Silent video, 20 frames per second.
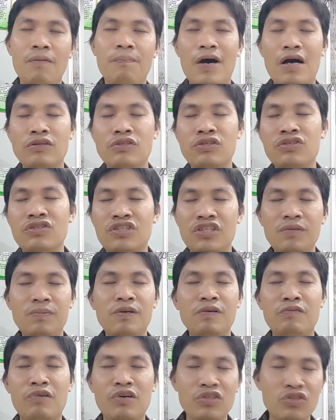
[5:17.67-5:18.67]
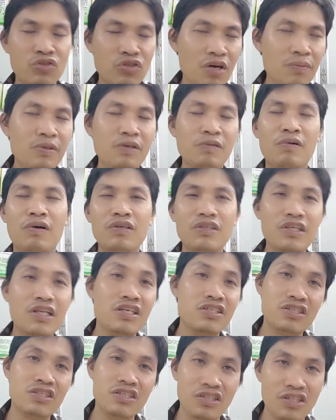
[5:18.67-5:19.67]
保持十匹蜂、十二匹蜂，一
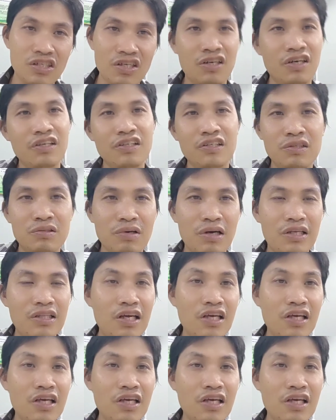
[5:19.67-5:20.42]
年四季都可以，是吧？